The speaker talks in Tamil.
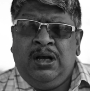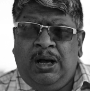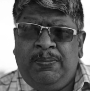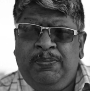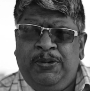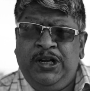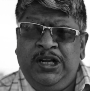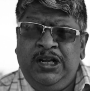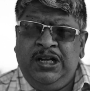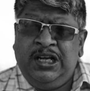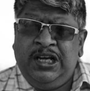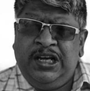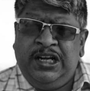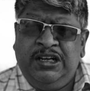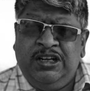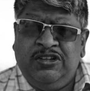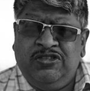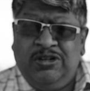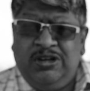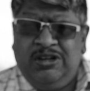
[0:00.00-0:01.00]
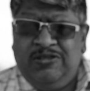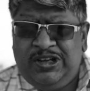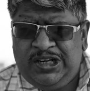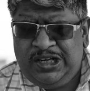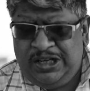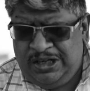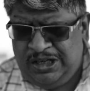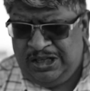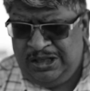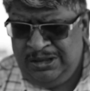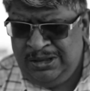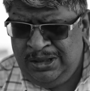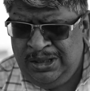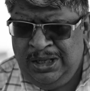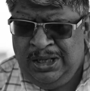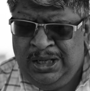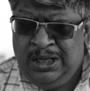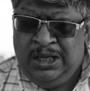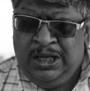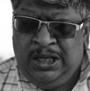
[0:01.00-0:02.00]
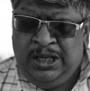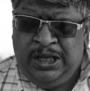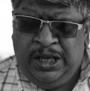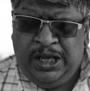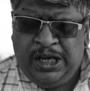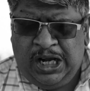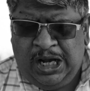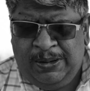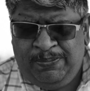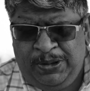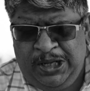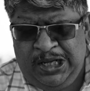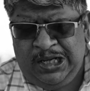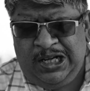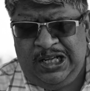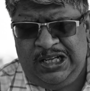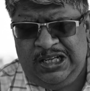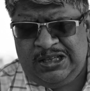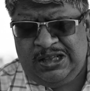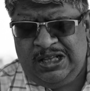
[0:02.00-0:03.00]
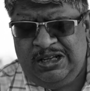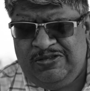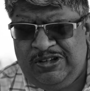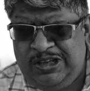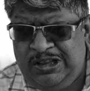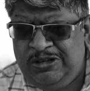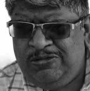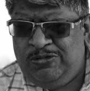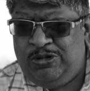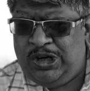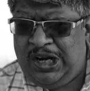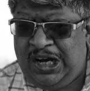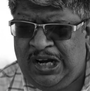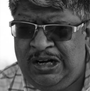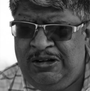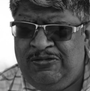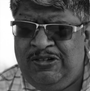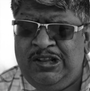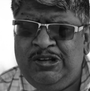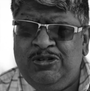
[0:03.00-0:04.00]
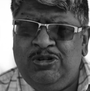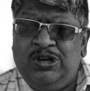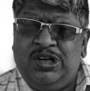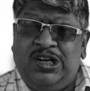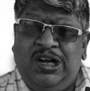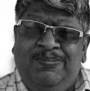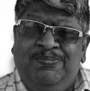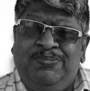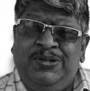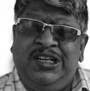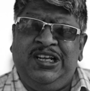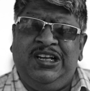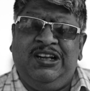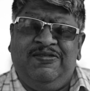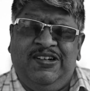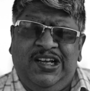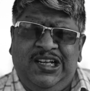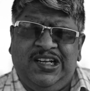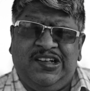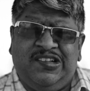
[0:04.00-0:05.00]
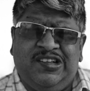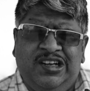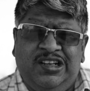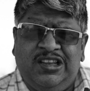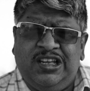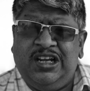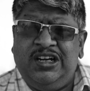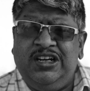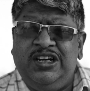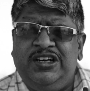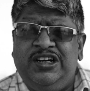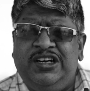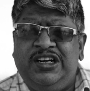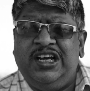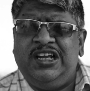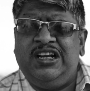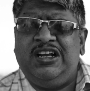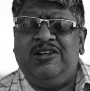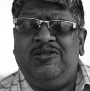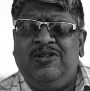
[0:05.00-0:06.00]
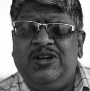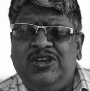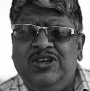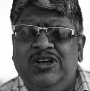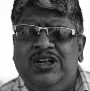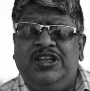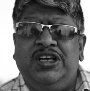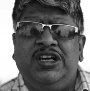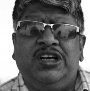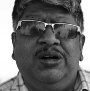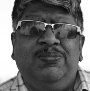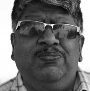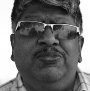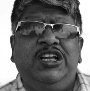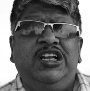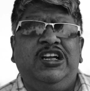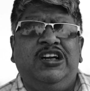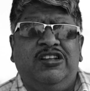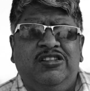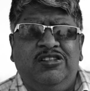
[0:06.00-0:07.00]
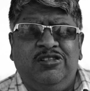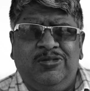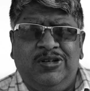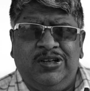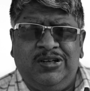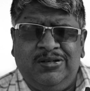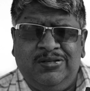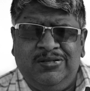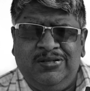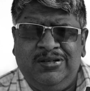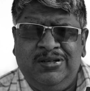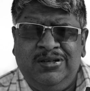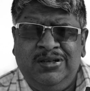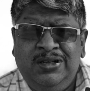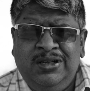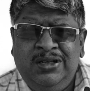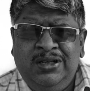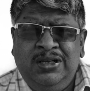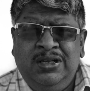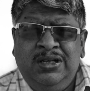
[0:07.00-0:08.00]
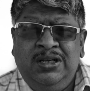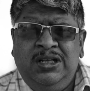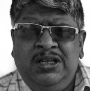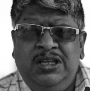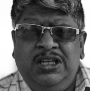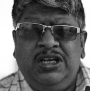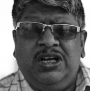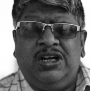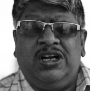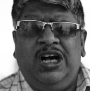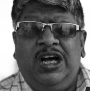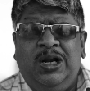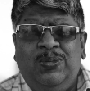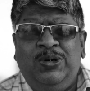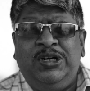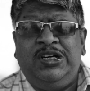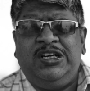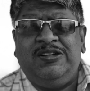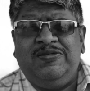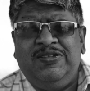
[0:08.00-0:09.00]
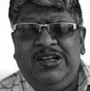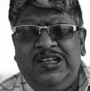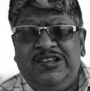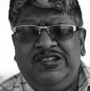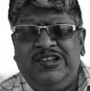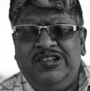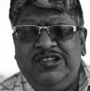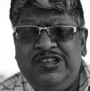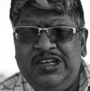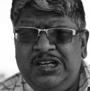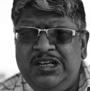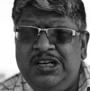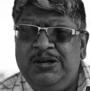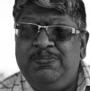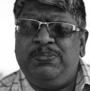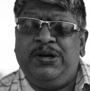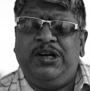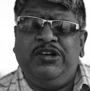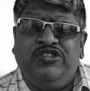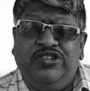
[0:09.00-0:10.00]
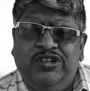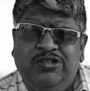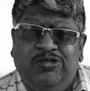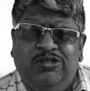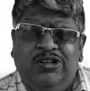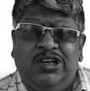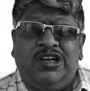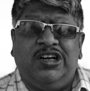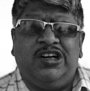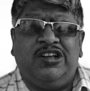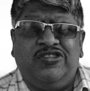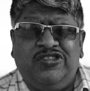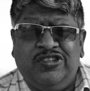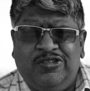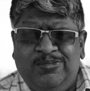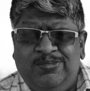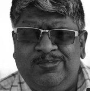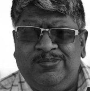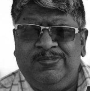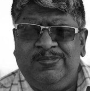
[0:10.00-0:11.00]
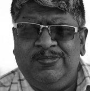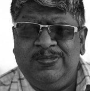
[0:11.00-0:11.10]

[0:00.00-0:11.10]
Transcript: அப்போனா நான் என்ன சொல்ல வரேன்னா எங்கள் அப்பா காலத்தில் வந்து ஒரு ஆள் வந்து ஒரு கம்பெனியில் வேலைக்கு சேர்ந்தாருன்னா ரிட்டையர் ஆகிற வரைக்கும் அதே கம்பெனியில் இருந்துருவார் நீங்கள் கார்மெண்ட்டுக்கு வேலை செஞ்சீங்கன்னா பென்ஷன் கூட கிடச்சிரும்